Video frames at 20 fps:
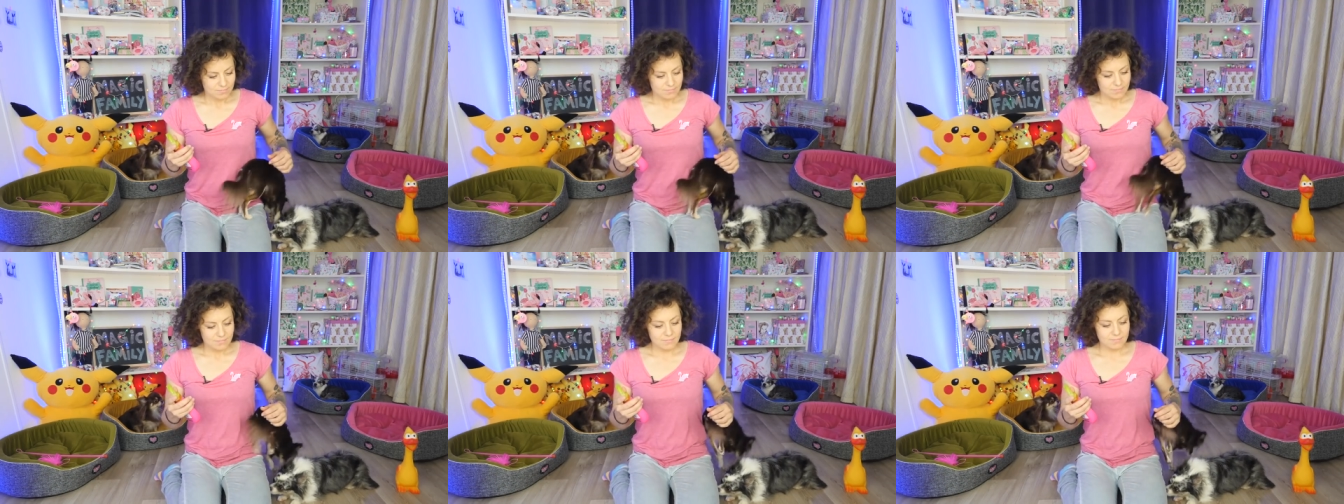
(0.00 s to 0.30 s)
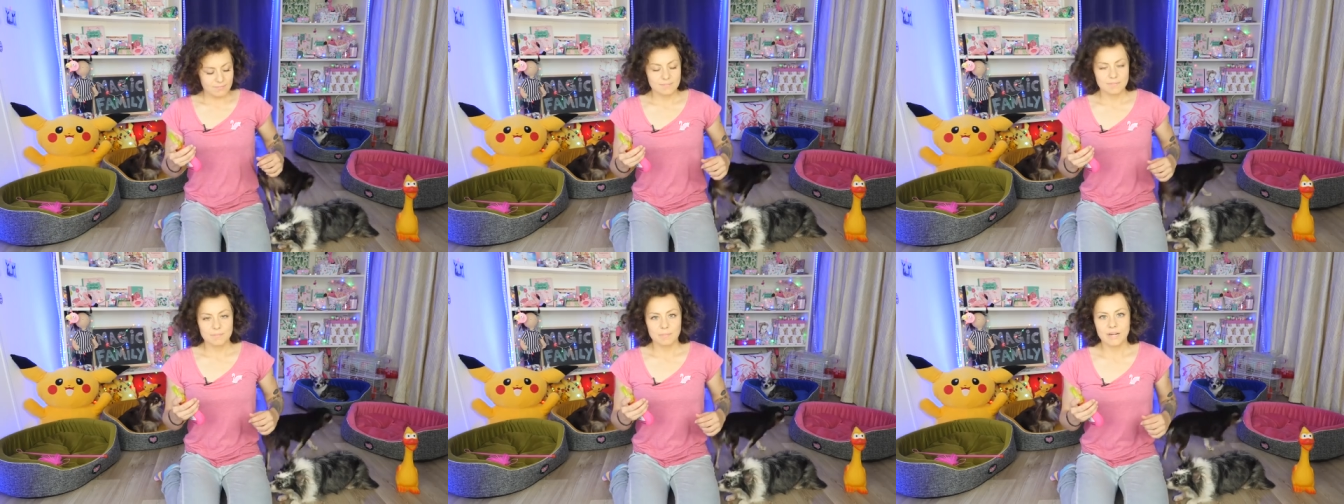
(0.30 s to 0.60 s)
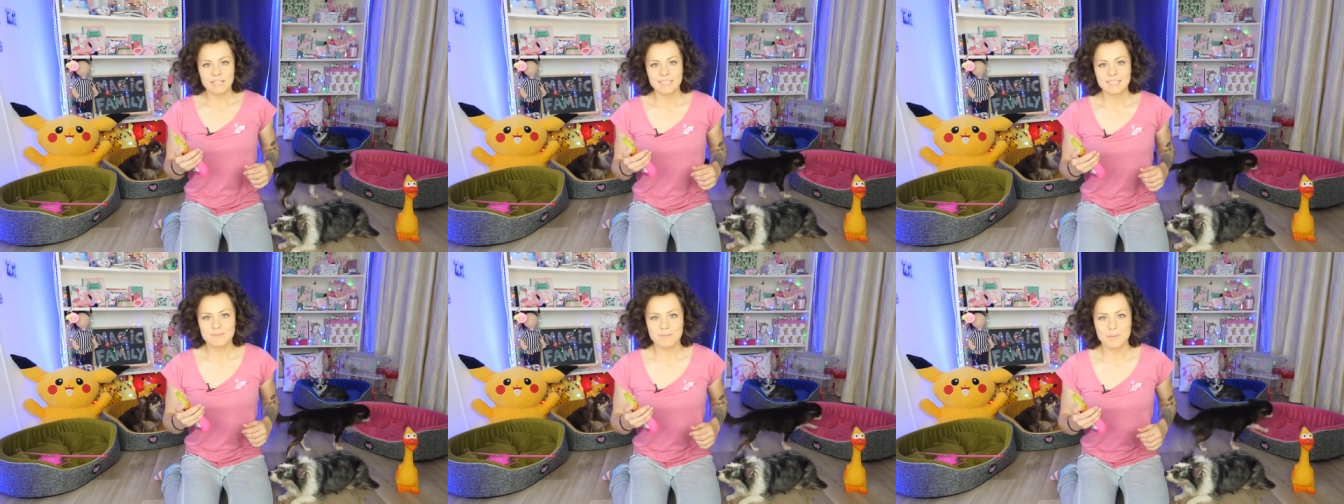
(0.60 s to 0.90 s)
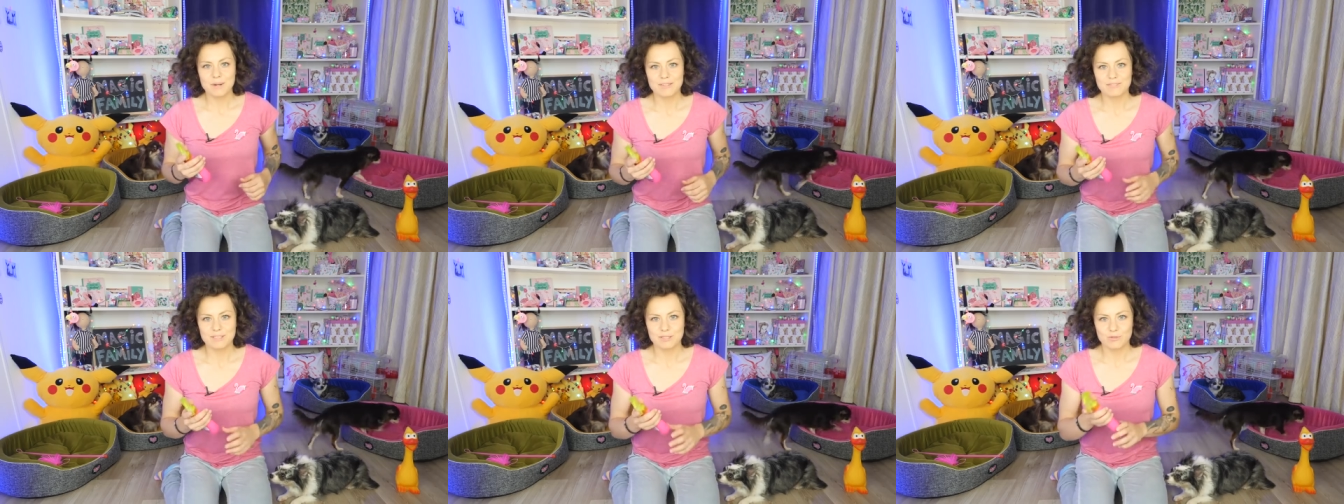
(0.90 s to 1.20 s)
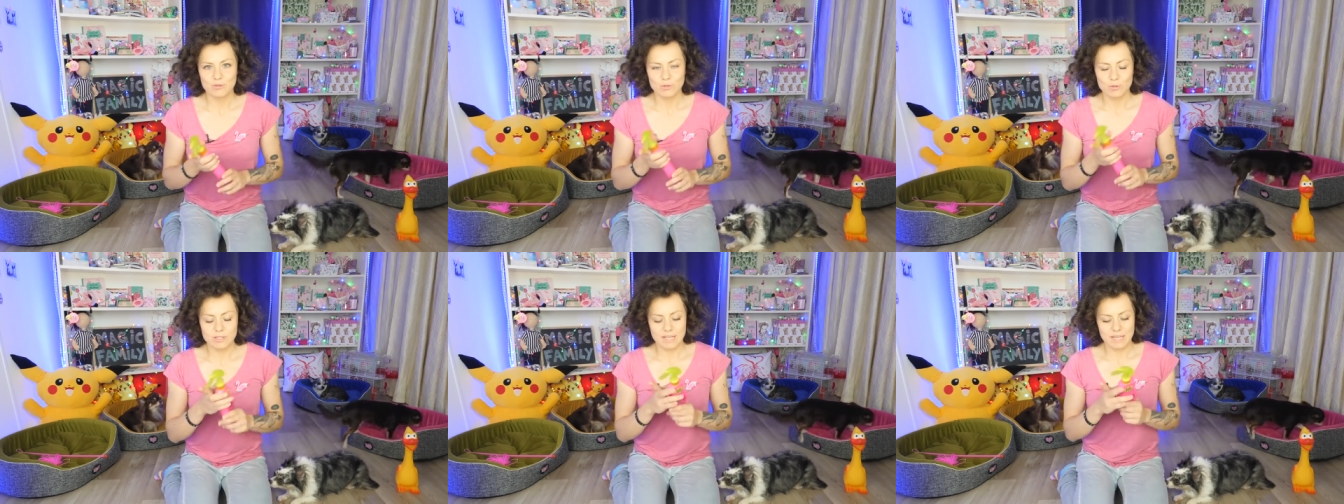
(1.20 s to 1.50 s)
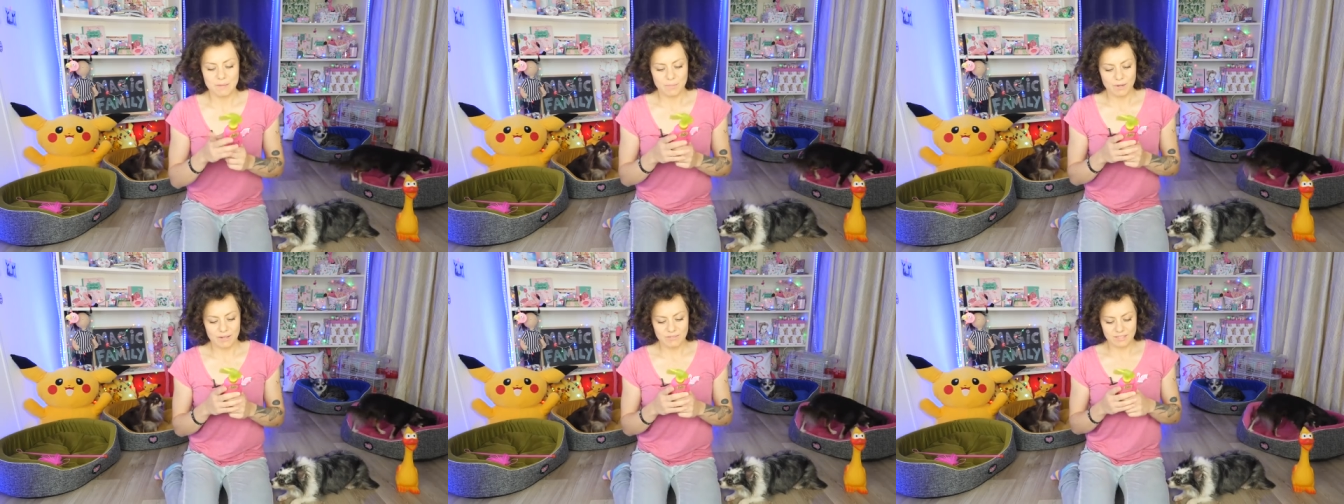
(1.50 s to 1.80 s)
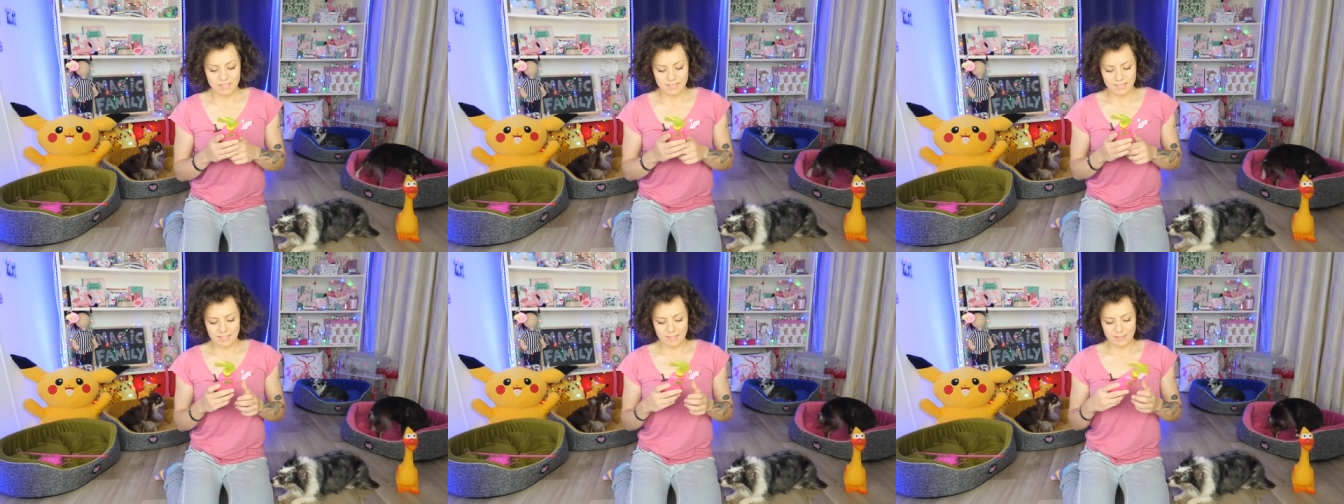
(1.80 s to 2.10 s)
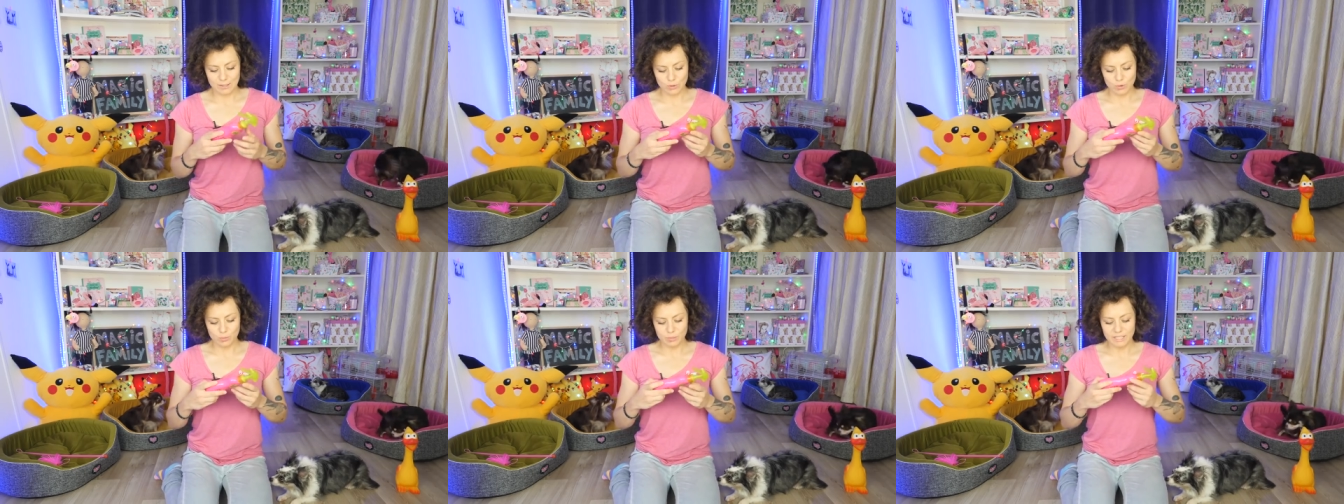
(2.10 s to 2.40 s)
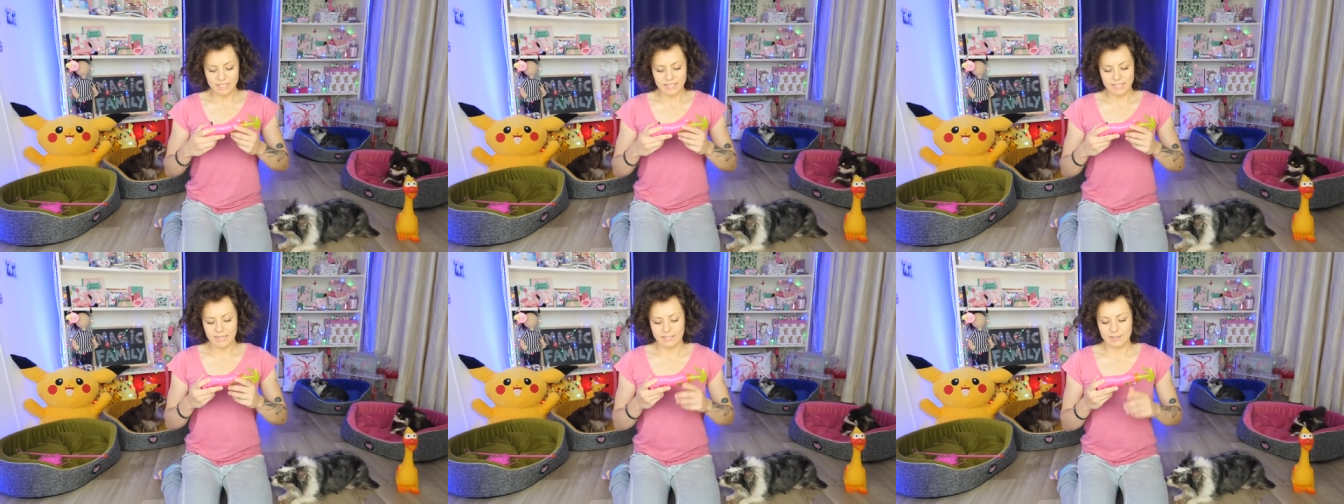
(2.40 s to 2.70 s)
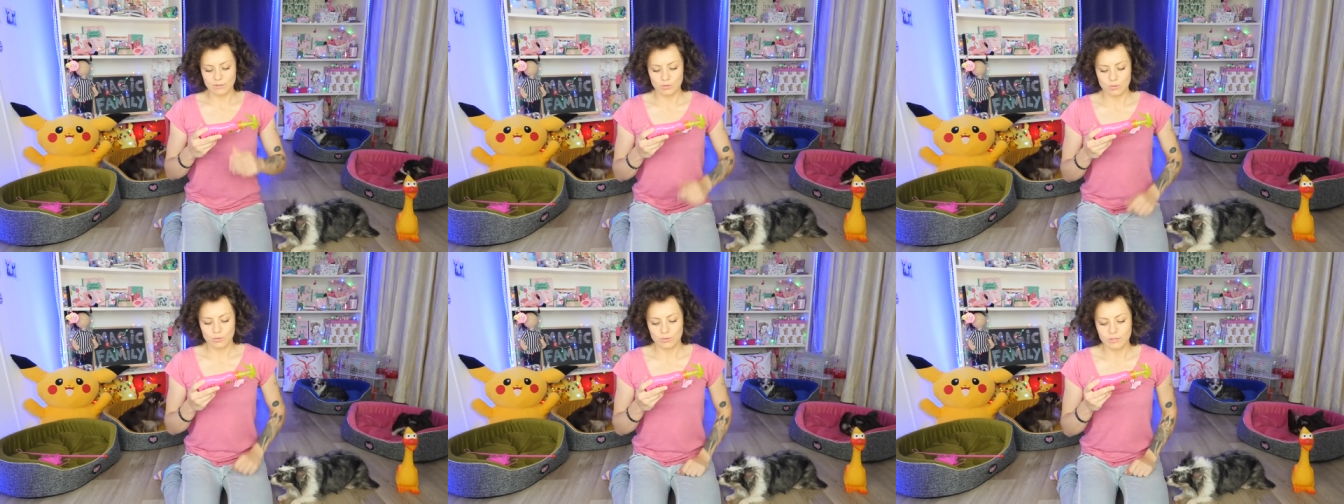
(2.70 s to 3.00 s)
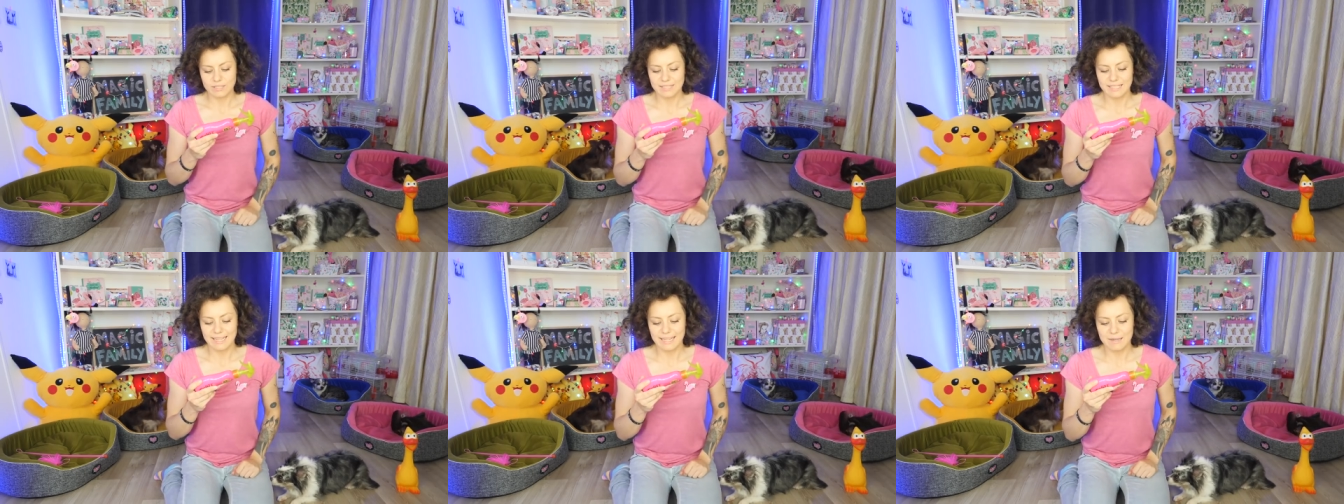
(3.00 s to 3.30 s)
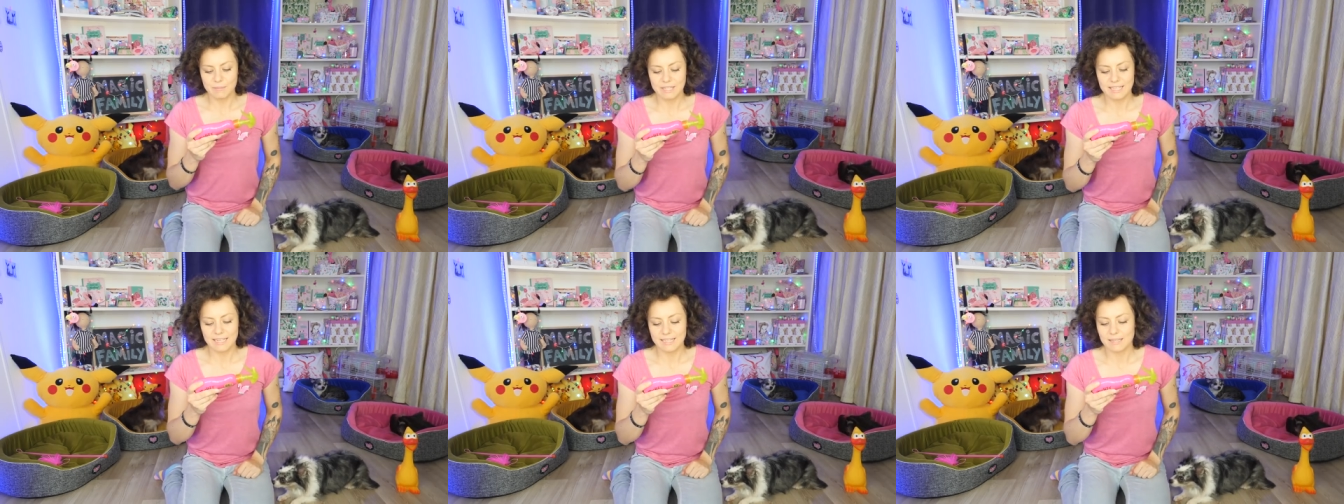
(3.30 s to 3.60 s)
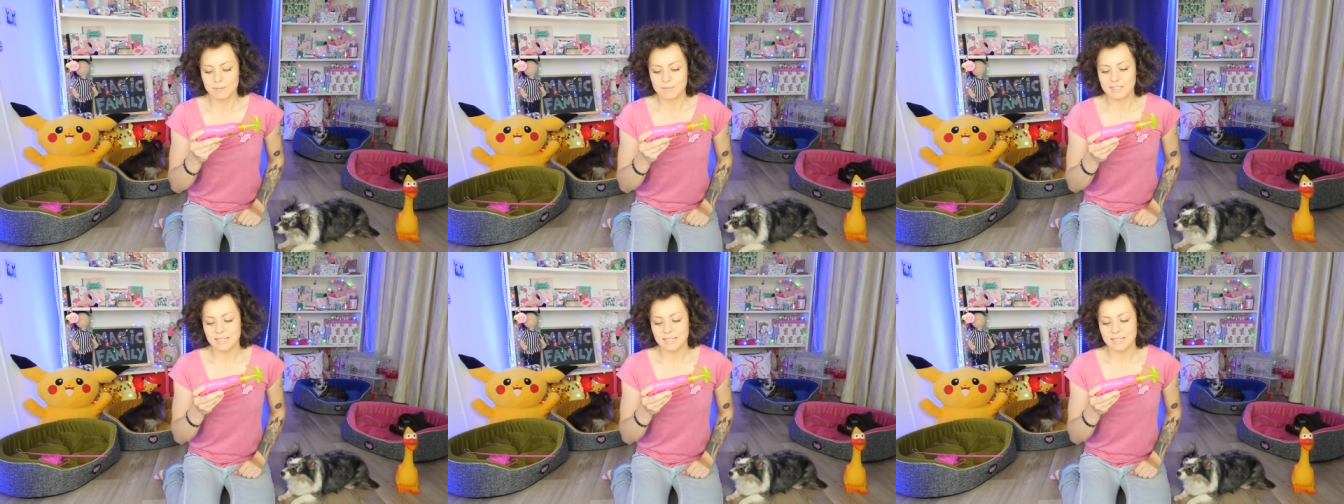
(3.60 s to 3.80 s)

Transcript: Ммм, пахнет, правда, вкусно и, правда, клубникой, но не лимонадом.